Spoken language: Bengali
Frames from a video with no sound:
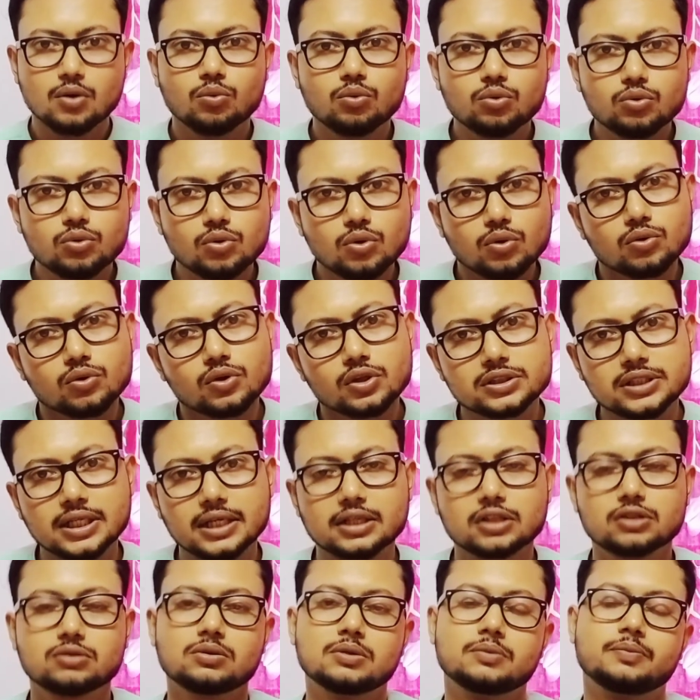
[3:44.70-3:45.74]
অন্য কোনো
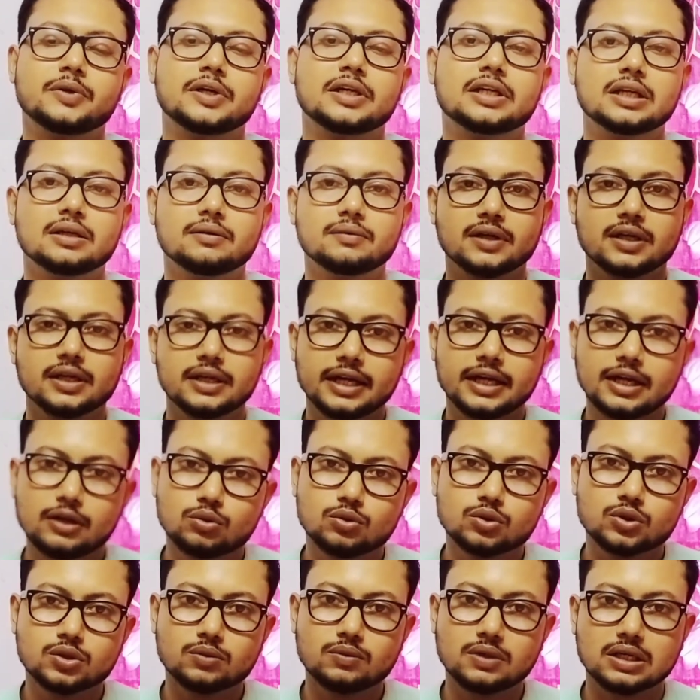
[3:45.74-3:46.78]
চাকরি তুমি পেয়ে যাবে
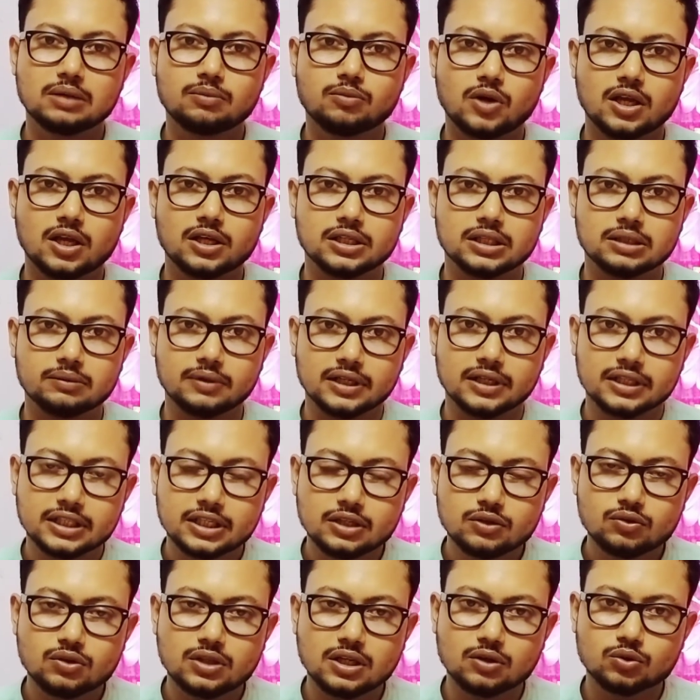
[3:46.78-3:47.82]
এটুকু তোমাকে বলা যেতে পারে
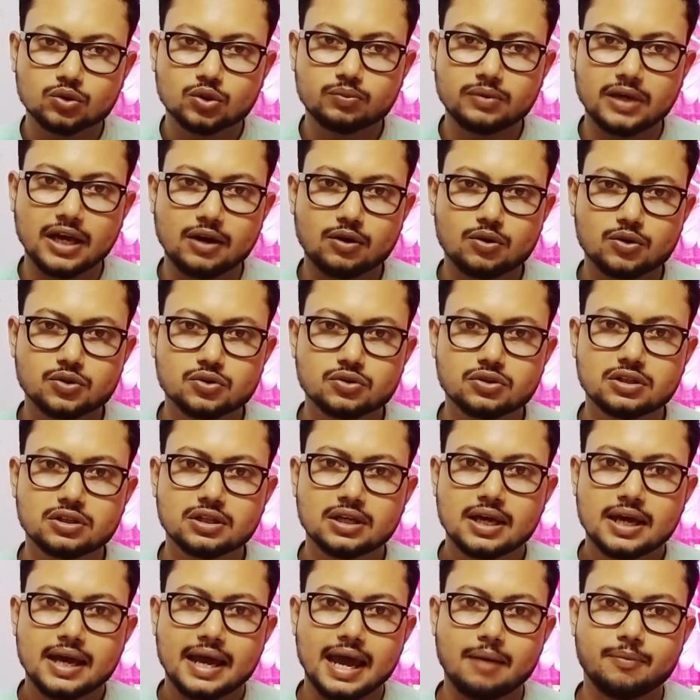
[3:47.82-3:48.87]
কিন্তু দেখো তুমি এখন যদি
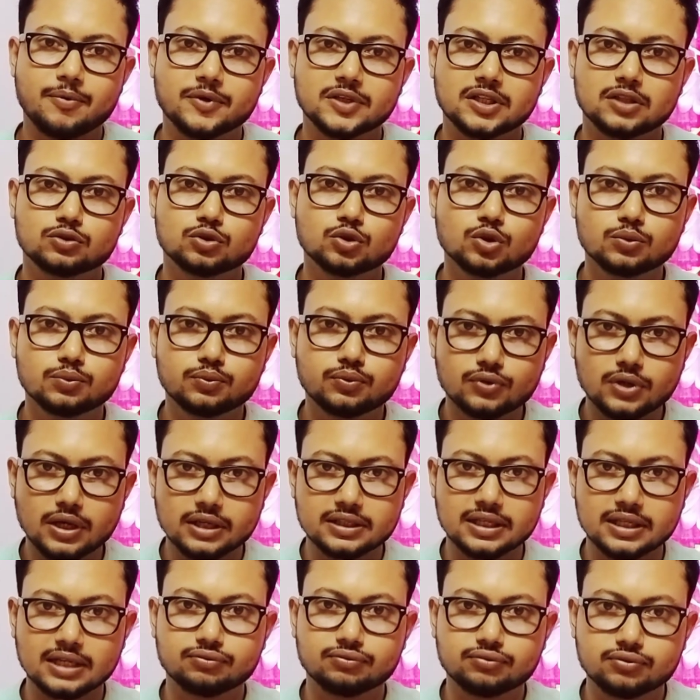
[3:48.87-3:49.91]
হেফাজার শুধু ফুড
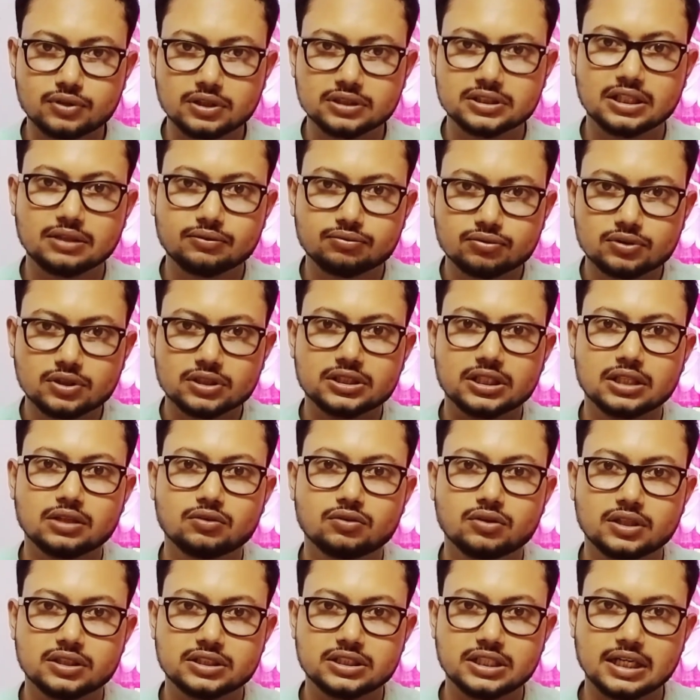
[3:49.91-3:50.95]
এসাই ফুড এসাই ফুড এসাই
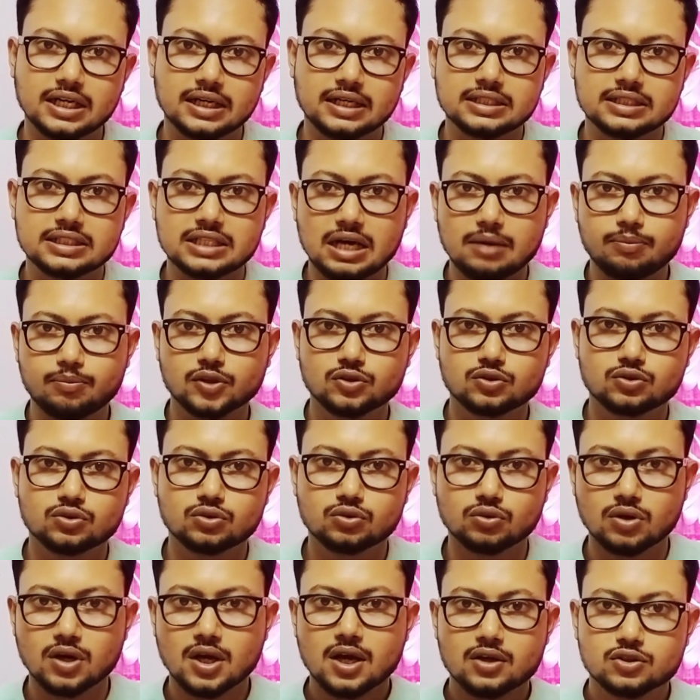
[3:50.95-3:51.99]
করে যেখানে যা পাচ্ছ
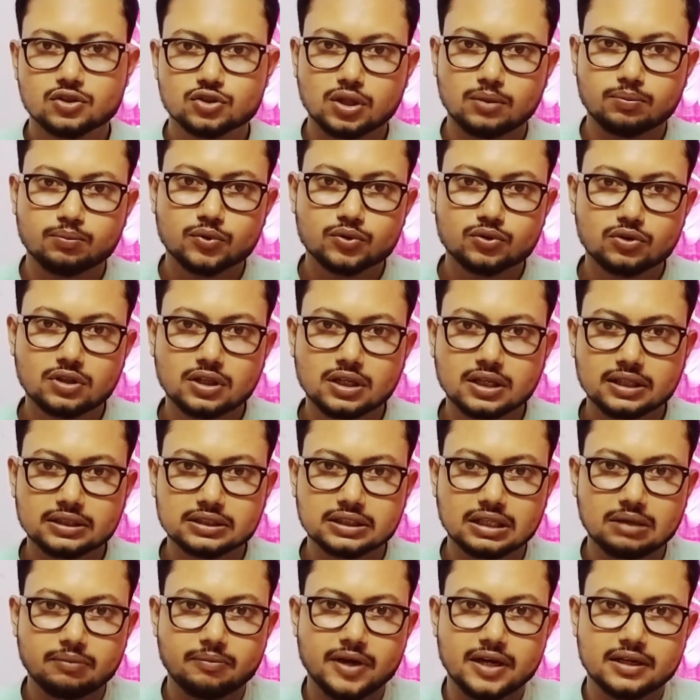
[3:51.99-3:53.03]
সব বন্ধুদের কাছ
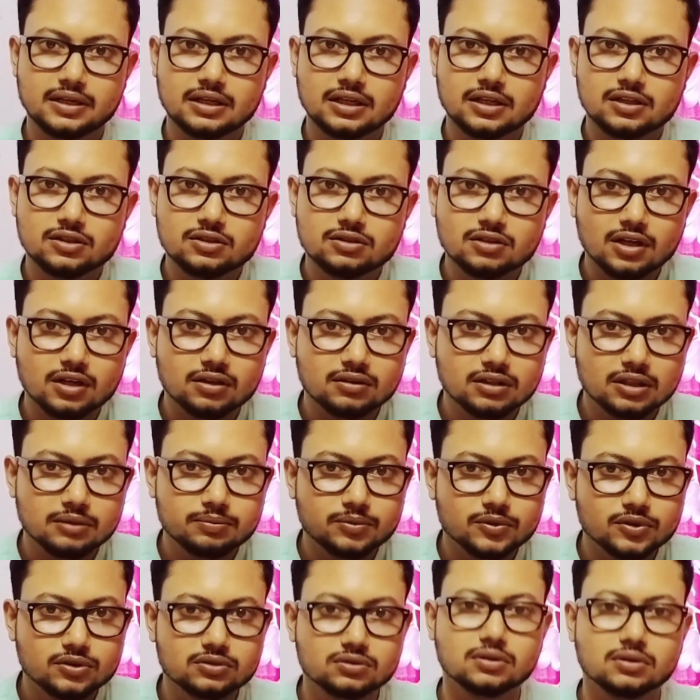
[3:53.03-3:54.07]
থেকে ম্যাটেরিয়াল জোগাড় করে
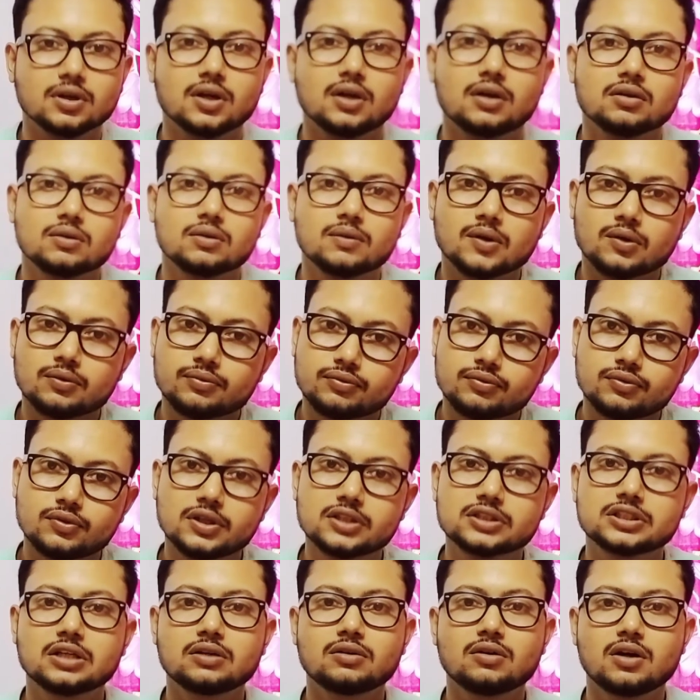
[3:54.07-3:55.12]
করছো তোমার ফুড
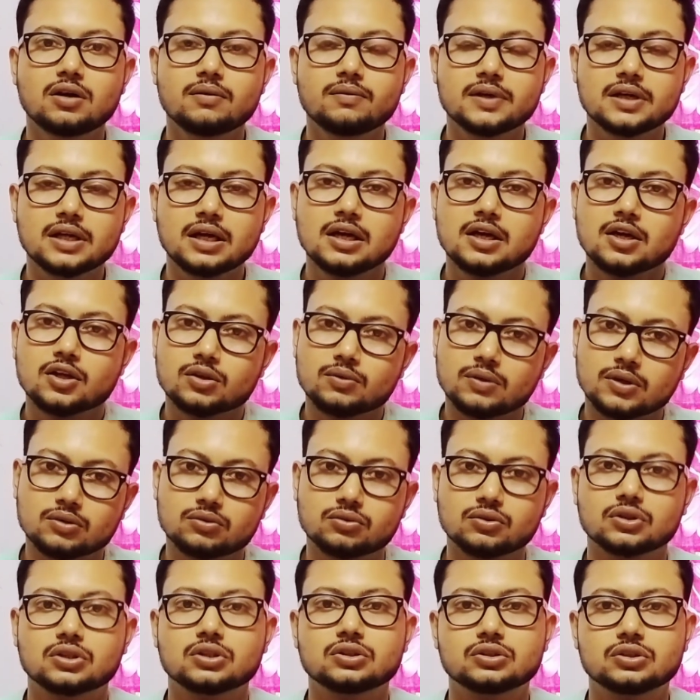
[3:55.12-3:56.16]
এসাইও হবে না তোমার
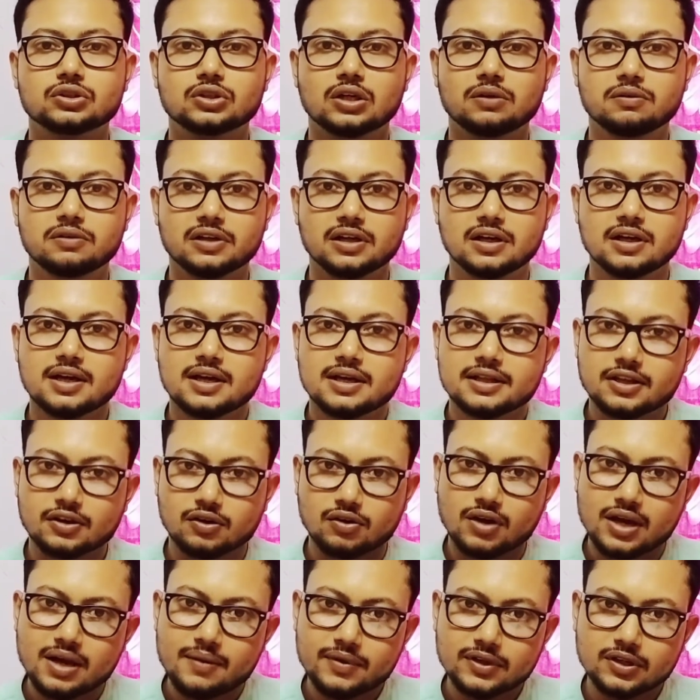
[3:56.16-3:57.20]
কোনো কিছুই হবে না দেখো
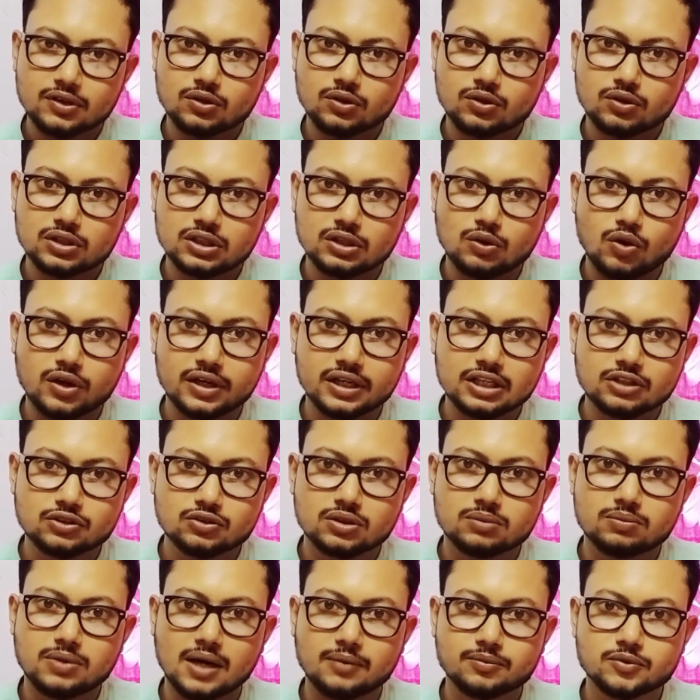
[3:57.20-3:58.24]
এবার দেখো অনেকে
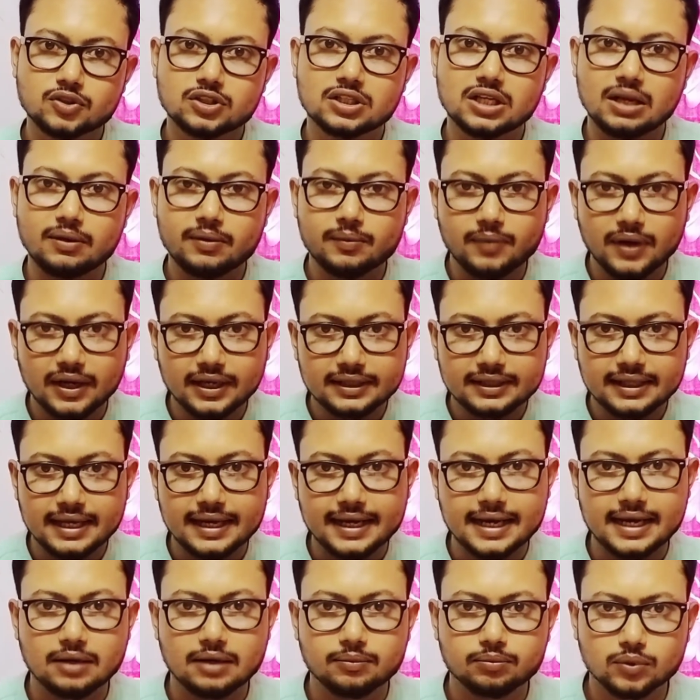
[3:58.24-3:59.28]
যদি ভাবতো যে আমি বাড়িতে একা
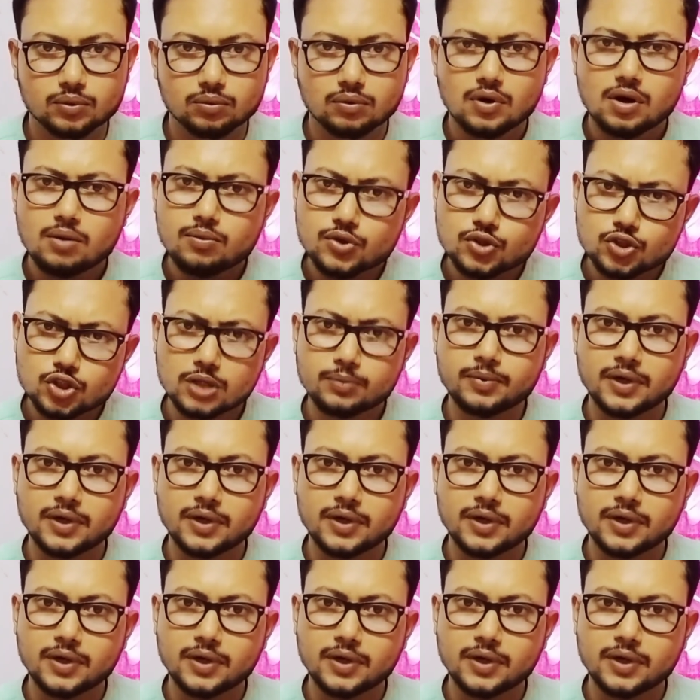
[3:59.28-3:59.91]
একা পড়বো অবশ্যই